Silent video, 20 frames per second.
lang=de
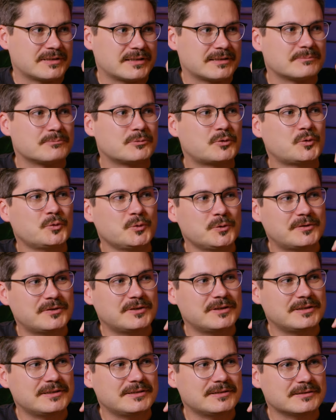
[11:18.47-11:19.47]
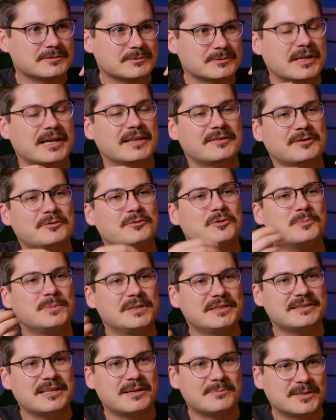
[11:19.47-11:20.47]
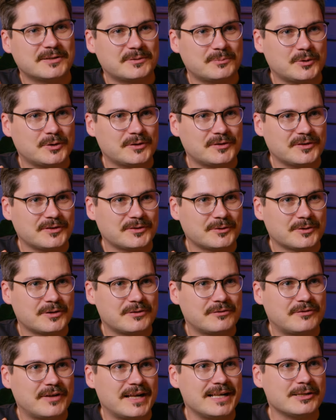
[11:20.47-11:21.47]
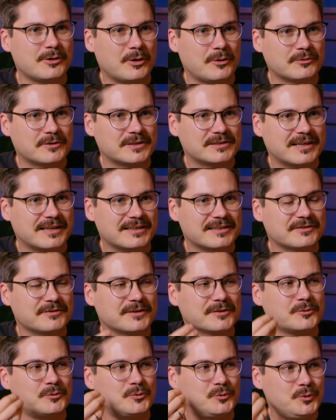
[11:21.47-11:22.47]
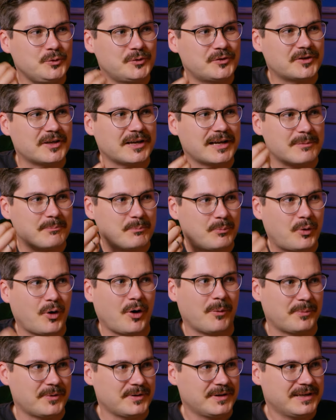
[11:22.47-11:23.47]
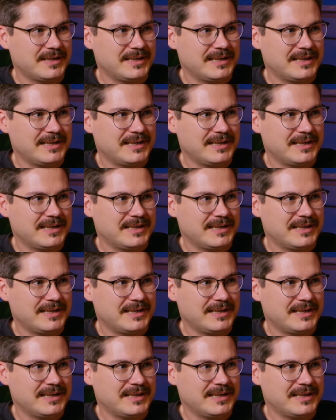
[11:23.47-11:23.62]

dann tut sich oder hat sich für mich damals plötzlich so eine Welt aufgetan, das war so düsterer Pop.